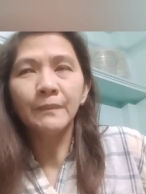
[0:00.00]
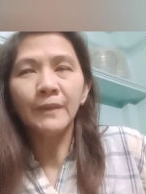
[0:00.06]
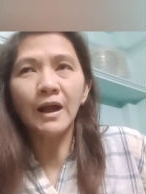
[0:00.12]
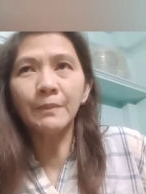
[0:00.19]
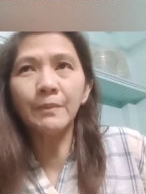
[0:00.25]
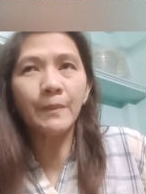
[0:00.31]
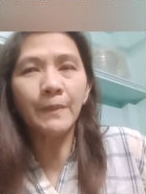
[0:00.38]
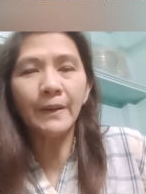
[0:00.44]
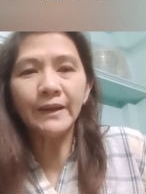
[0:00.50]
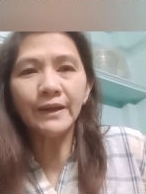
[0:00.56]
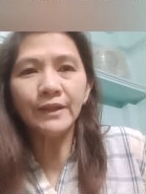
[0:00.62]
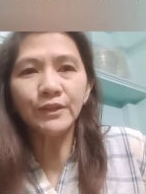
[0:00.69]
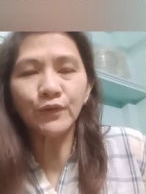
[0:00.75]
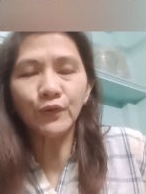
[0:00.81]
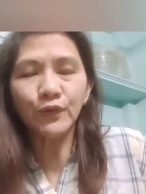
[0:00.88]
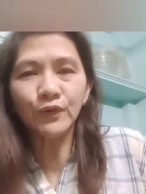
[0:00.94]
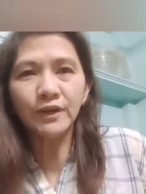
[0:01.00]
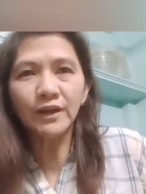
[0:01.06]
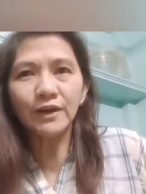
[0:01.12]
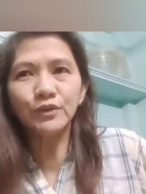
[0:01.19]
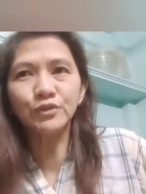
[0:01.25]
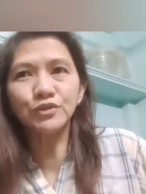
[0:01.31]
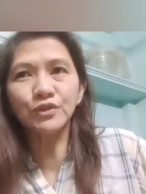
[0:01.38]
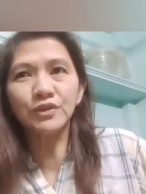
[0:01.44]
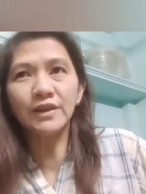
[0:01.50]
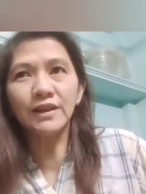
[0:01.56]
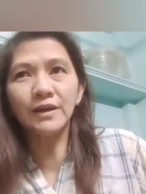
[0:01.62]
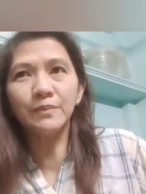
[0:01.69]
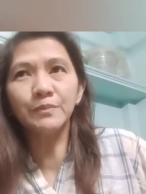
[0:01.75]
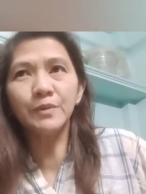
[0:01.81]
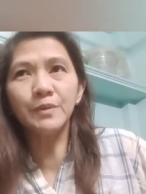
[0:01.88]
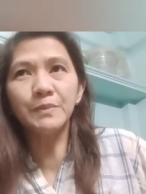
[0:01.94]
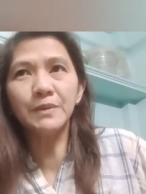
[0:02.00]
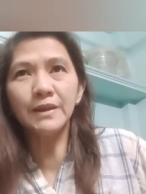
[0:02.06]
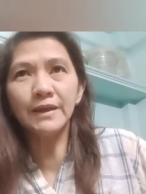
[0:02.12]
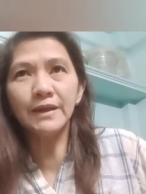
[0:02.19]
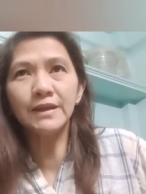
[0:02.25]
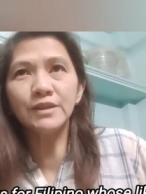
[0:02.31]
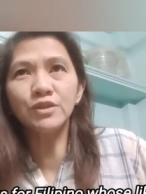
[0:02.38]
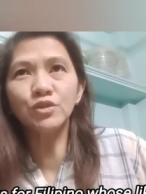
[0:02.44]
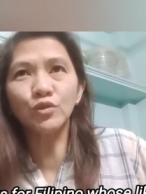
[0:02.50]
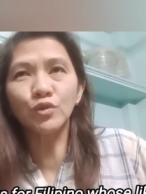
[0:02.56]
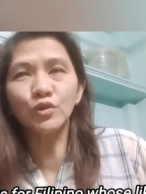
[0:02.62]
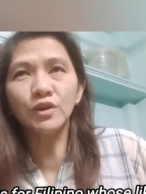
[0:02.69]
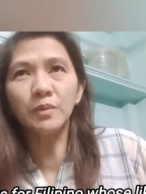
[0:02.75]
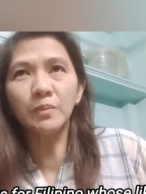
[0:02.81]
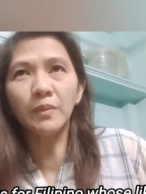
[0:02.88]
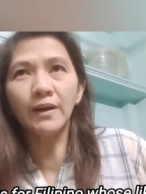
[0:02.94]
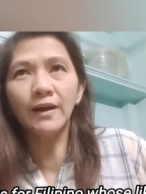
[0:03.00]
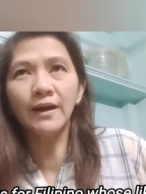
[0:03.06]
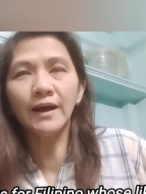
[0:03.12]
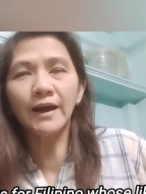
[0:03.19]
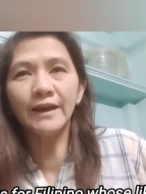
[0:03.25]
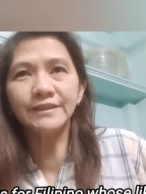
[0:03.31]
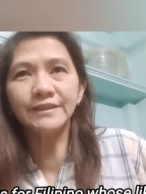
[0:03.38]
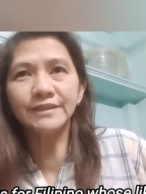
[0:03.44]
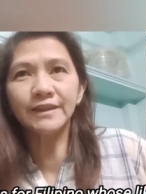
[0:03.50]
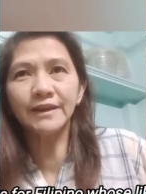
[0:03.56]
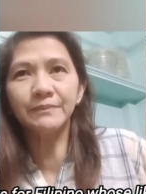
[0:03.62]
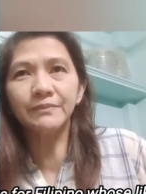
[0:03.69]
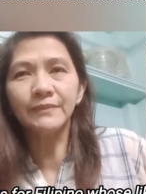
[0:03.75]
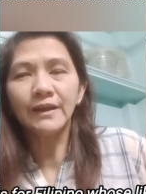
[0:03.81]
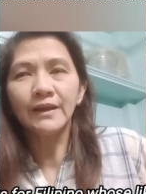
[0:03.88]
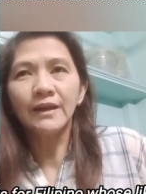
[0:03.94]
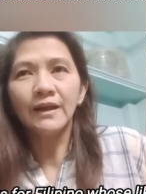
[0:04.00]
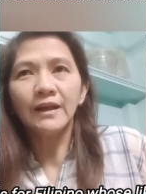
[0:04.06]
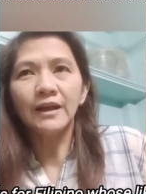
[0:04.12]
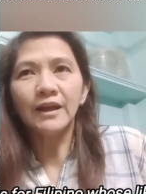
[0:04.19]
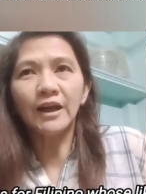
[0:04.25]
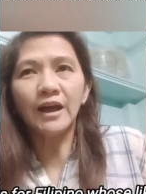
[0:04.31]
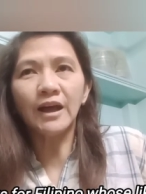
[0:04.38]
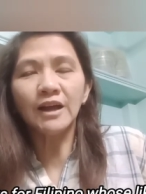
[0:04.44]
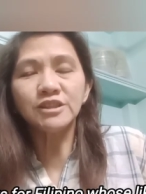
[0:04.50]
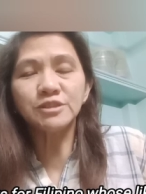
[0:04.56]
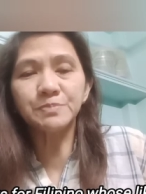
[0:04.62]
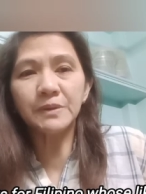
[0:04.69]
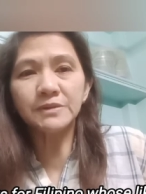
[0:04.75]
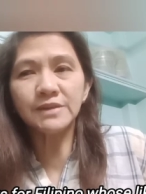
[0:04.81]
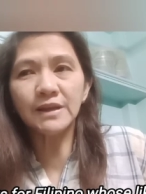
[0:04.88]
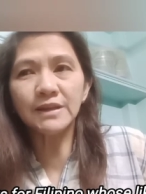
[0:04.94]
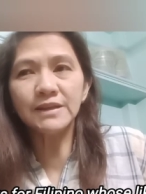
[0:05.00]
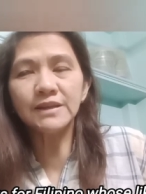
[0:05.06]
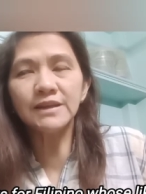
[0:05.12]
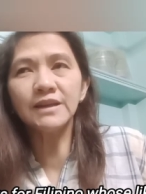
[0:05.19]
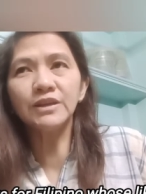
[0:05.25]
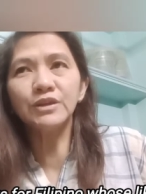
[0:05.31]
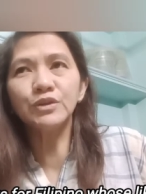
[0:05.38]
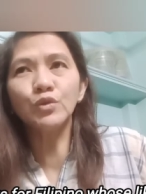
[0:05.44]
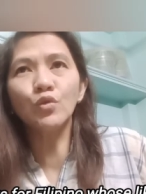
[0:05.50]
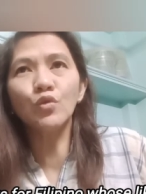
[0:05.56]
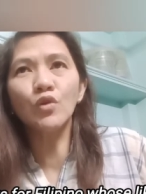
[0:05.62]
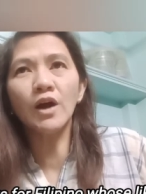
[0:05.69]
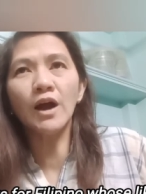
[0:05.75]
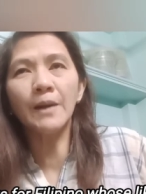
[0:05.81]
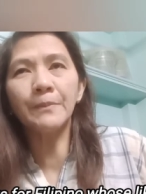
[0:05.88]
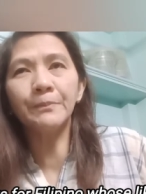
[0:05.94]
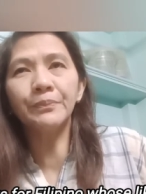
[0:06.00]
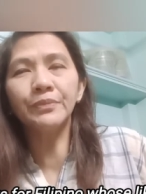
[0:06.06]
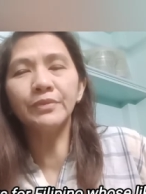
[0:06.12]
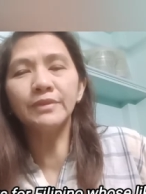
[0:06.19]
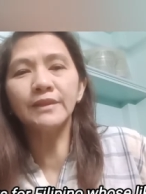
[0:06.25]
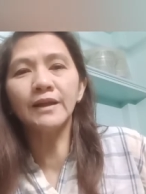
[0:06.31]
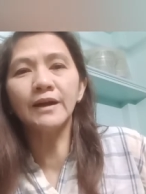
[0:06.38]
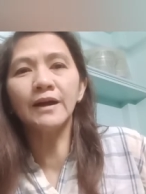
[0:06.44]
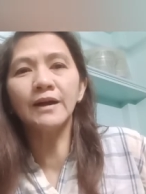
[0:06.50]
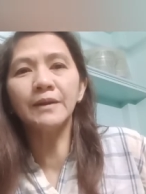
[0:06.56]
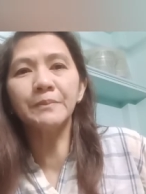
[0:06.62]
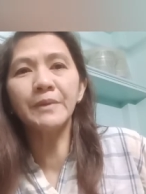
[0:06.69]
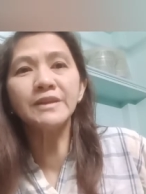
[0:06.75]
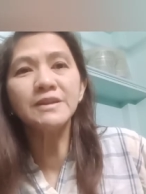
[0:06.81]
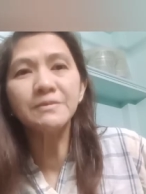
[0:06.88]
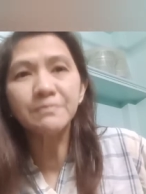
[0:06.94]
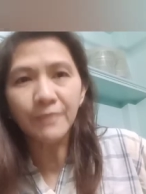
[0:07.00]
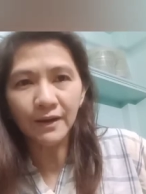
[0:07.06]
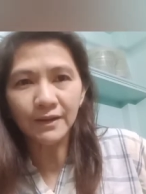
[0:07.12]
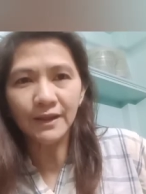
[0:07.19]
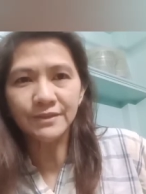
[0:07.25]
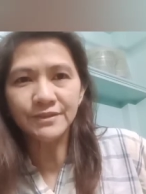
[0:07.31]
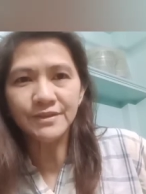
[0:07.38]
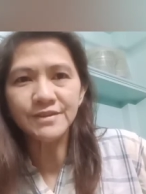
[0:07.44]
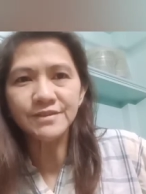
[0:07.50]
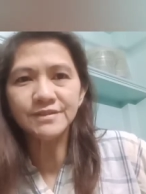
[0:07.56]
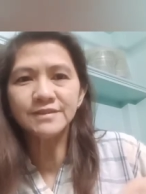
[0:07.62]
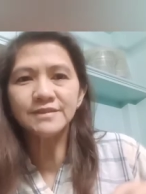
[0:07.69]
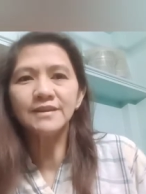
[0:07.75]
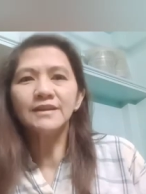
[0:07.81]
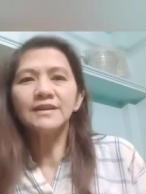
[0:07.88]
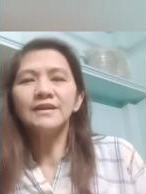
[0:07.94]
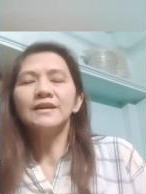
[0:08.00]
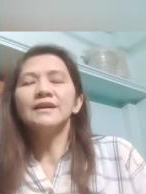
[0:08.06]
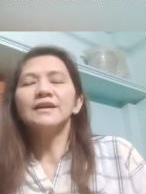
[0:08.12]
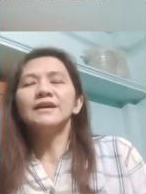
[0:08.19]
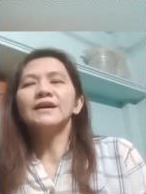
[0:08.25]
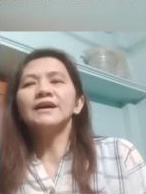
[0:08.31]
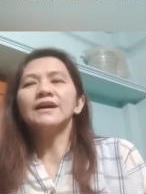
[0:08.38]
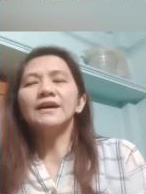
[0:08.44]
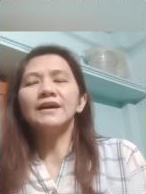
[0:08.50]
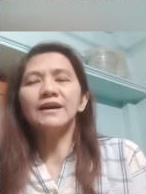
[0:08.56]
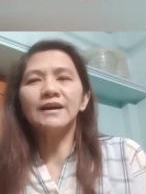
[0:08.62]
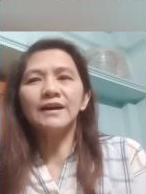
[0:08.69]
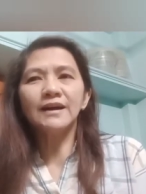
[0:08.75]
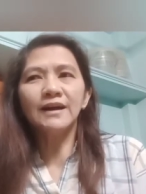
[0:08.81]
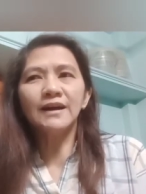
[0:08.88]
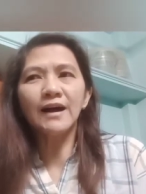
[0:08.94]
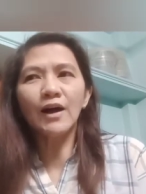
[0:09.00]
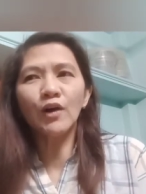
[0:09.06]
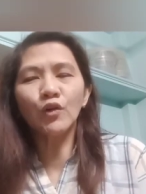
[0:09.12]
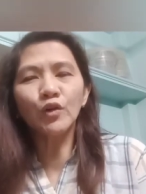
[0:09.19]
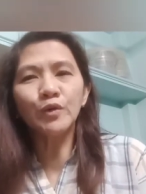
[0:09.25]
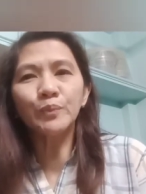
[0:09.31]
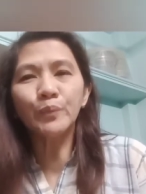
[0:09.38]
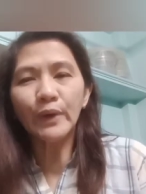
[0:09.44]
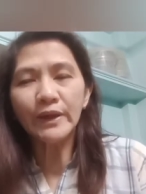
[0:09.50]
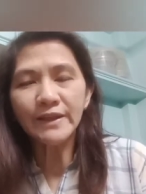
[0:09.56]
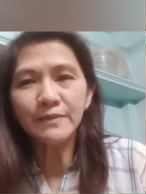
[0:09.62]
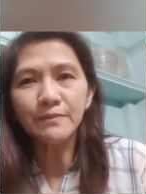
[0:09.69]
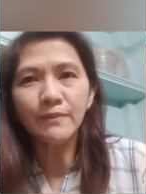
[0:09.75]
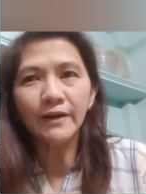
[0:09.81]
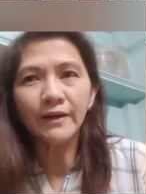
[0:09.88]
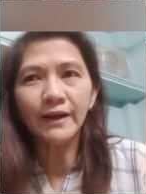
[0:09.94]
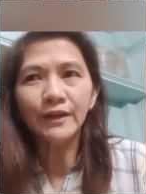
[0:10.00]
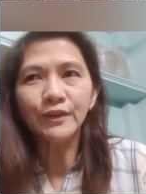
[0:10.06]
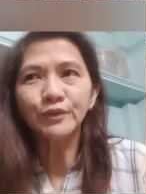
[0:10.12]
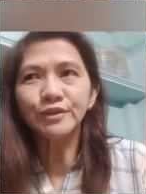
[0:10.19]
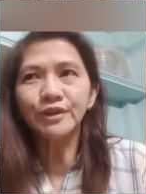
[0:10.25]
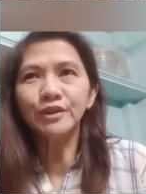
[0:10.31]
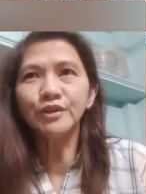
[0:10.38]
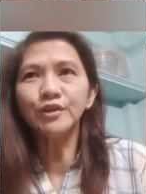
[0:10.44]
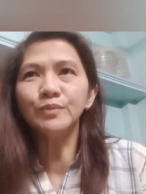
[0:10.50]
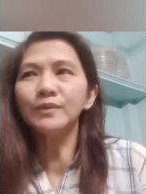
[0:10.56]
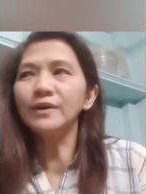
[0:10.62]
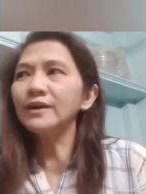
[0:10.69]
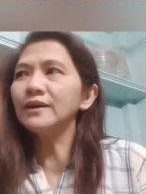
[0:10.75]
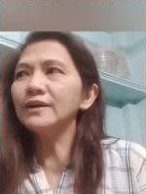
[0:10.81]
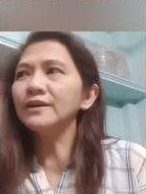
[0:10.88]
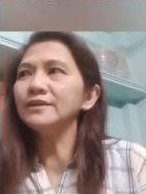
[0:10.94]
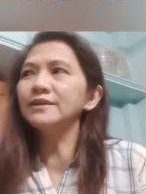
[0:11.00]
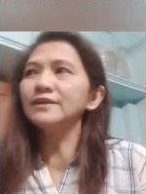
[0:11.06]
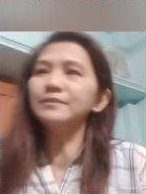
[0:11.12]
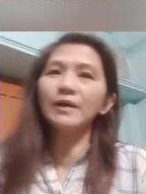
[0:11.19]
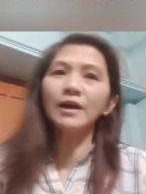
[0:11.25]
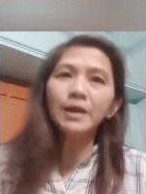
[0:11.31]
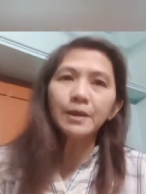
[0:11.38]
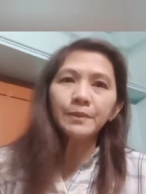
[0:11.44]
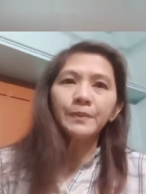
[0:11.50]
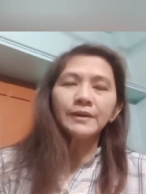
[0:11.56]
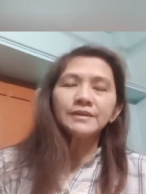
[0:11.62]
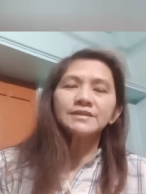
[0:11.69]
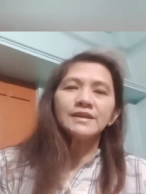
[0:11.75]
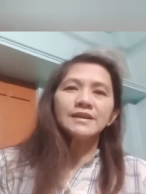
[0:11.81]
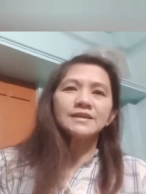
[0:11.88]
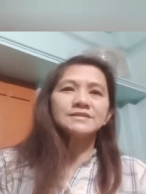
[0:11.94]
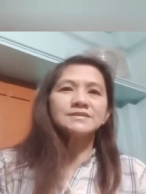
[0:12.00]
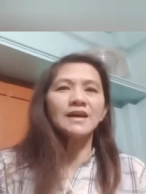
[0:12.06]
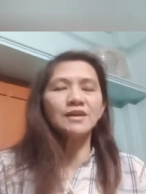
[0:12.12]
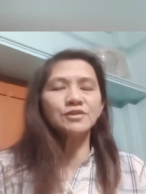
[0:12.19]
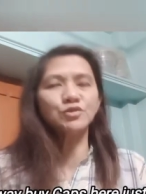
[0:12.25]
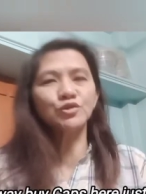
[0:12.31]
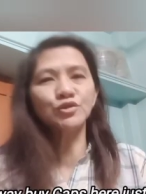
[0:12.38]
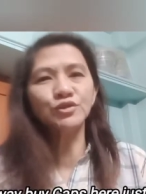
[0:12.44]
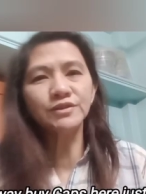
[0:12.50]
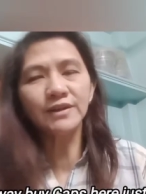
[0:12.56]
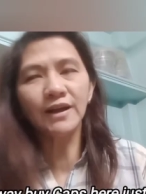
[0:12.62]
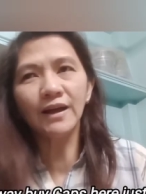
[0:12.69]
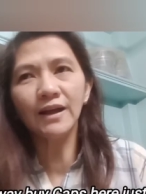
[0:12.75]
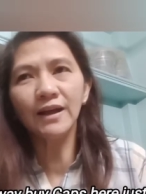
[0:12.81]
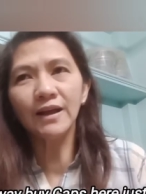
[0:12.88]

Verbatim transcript: kababayan ko na gusto nilang bibili rito ng mga item uh, especially yung cup ng Made in Bangladesh. Uh, ako'y pwedeng mag ano sa inyo mag makikipag-transaction na